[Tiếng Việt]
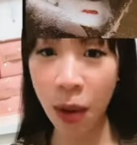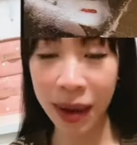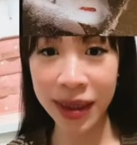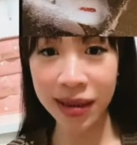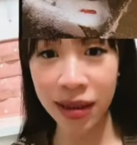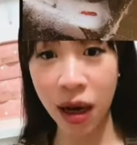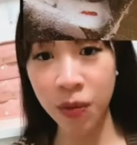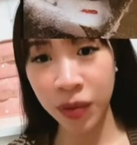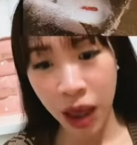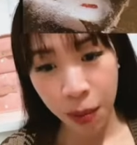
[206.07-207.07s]
mày biết gì không
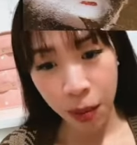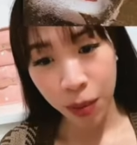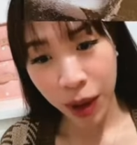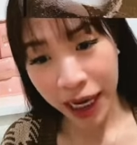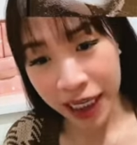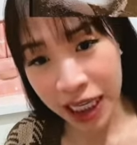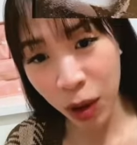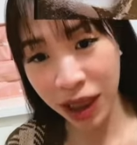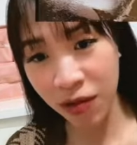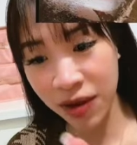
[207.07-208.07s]
ngay khi
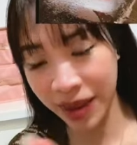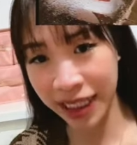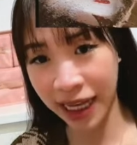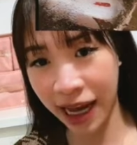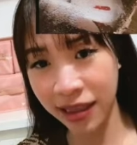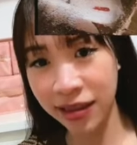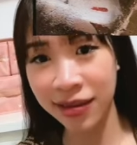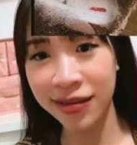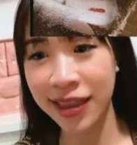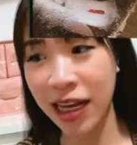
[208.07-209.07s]
bọn tao vừa mới dễ trái
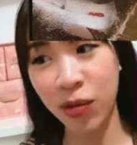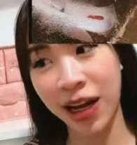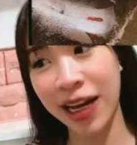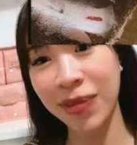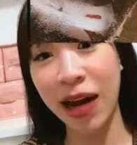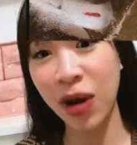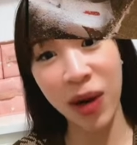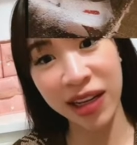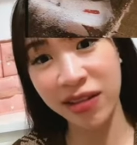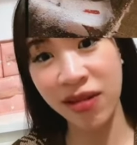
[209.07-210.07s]
xe của thằng em tao đậu
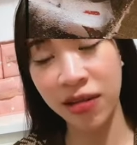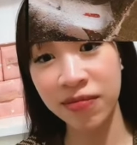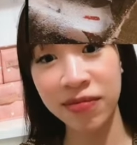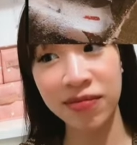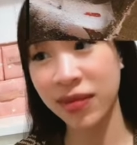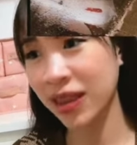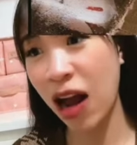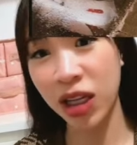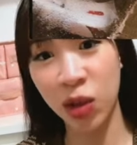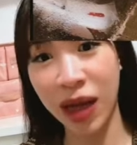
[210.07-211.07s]
ngay ở đường
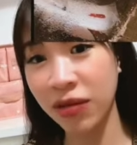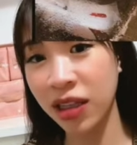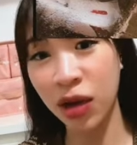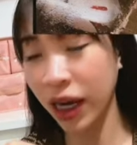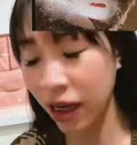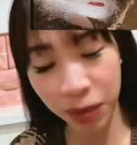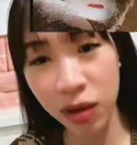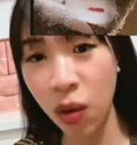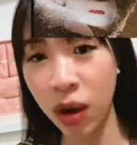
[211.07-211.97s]
tao và chúng tao nhìn thấy ngay lập tức luôn